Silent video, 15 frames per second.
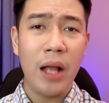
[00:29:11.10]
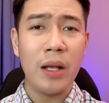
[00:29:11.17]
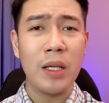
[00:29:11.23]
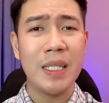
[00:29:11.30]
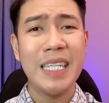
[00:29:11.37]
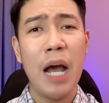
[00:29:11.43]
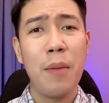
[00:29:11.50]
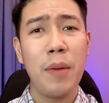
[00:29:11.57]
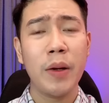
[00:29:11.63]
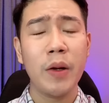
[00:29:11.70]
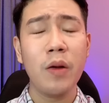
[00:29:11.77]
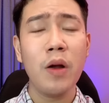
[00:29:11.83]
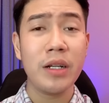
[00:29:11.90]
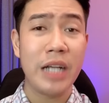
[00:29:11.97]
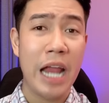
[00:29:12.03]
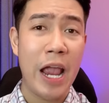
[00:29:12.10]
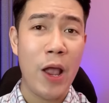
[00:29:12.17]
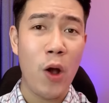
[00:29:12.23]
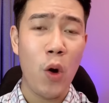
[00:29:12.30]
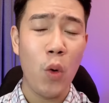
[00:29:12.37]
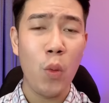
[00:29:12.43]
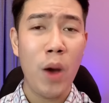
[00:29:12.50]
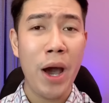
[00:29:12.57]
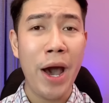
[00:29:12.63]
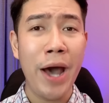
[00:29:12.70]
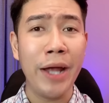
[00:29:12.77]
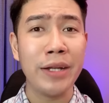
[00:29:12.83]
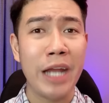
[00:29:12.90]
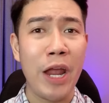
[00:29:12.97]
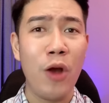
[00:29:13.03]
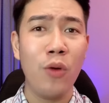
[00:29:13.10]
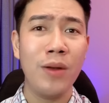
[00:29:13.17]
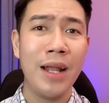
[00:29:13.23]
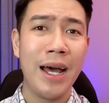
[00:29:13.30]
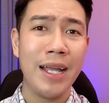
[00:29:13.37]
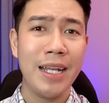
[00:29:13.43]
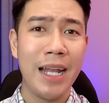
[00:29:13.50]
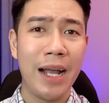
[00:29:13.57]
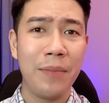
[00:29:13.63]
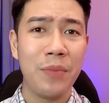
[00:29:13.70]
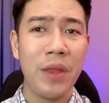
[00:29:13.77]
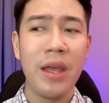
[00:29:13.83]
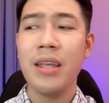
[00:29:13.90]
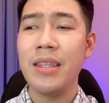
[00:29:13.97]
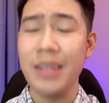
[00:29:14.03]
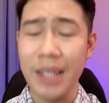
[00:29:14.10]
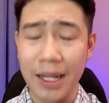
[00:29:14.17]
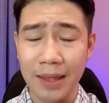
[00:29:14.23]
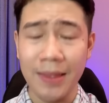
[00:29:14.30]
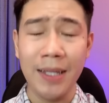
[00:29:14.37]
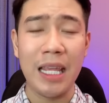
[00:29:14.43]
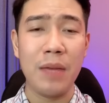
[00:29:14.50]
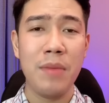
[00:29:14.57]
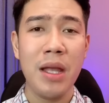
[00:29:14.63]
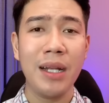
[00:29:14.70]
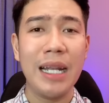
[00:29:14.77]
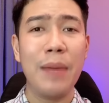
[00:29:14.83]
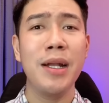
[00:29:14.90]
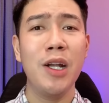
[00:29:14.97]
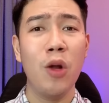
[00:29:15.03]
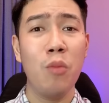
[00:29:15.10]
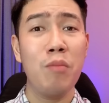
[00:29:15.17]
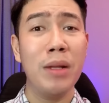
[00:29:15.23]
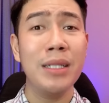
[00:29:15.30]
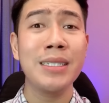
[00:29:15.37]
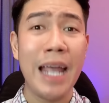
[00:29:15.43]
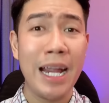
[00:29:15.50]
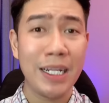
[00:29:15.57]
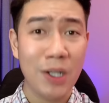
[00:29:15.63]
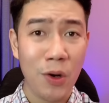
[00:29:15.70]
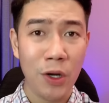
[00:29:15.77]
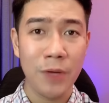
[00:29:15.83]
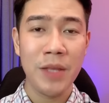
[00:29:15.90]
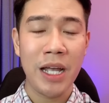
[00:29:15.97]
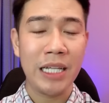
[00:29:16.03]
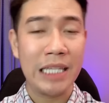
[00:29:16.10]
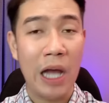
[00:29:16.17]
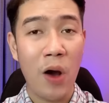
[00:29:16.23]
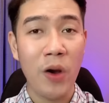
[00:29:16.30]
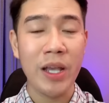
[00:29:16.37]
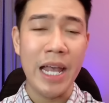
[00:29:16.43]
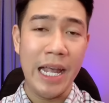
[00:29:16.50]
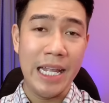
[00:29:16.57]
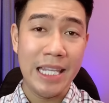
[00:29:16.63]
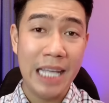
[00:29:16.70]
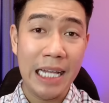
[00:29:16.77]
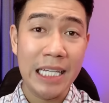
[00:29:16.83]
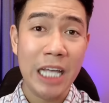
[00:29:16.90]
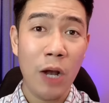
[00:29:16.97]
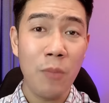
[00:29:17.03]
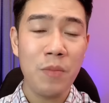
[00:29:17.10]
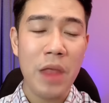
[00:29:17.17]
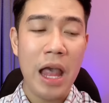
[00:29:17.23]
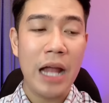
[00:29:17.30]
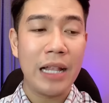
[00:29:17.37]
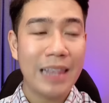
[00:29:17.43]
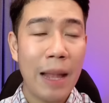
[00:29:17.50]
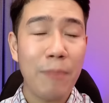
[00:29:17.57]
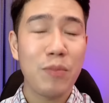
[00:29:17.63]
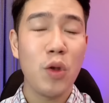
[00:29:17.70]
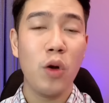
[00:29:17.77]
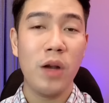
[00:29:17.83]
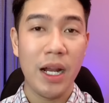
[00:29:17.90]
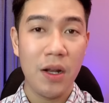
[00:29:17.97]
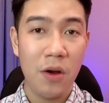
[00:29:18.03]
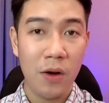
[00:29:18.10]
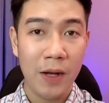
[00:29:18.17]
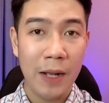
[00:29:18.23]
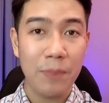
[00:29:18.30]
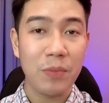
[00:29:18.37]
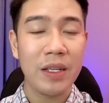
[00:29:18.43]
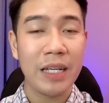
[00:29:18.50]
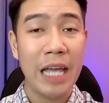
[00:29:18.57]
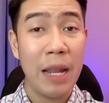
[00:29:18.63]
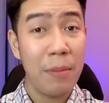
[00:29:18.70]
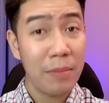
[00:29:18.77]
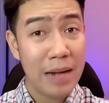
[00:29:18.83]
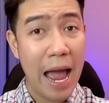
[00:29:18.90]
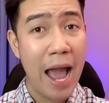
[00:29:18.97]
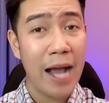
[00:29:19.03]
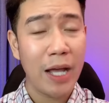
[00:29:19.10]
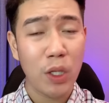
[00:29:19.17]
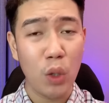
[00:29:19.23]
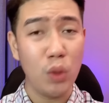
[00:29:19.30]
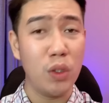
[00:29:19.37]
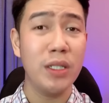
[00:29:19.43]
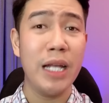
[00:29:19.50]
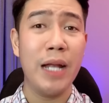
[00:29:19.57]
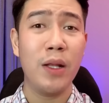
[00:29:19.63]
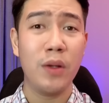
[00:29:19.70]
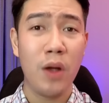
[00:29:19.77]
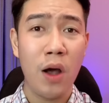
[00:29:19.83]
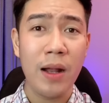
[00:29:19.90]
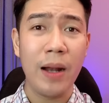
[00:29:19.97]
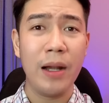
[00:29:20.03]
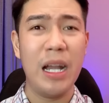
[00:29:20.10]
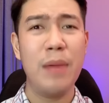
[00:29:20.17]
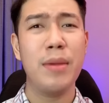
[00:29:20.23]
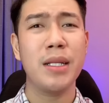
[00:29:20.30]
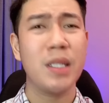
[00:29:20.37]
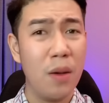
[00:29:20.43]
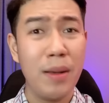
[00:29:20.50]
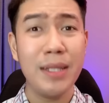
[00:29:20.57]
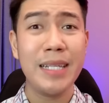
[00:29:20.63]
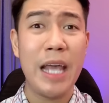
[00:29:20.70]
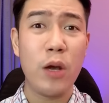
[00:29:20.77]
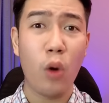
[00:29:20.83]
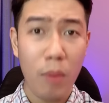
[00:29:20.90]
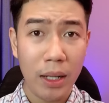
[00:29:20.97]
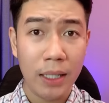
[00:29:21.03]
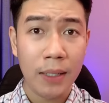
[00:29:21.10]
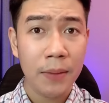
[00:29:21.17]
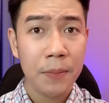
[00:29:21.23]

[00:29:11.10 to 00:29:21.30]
sao mà nó cứ trẹo qua trẹo lại gì nè nhìn nó thì biết đã bị lủng bánh xe rồi thôi nhanh chóng tấp vô lề đường á kiếm đại cái chỗ sửa xe nào đó để mà sửa bánh xe của mình